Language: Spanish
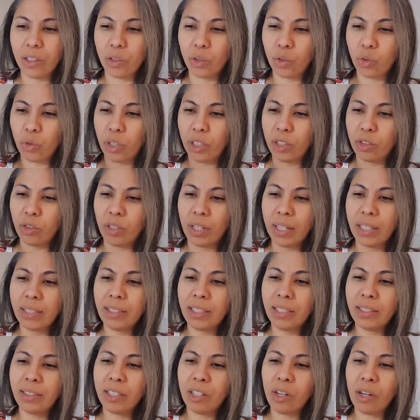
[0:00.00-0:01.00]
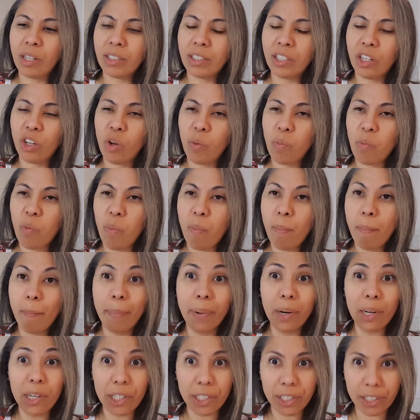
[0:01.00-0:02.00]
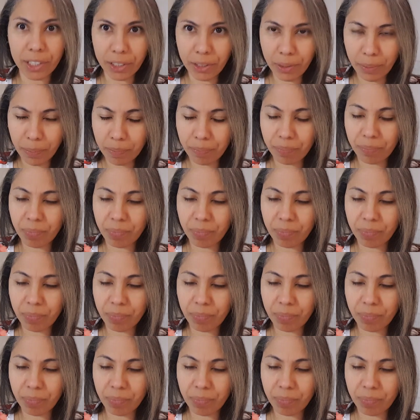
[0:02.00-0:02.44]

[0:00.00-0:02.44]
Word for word: suelto el aceite, lo hace como un blur,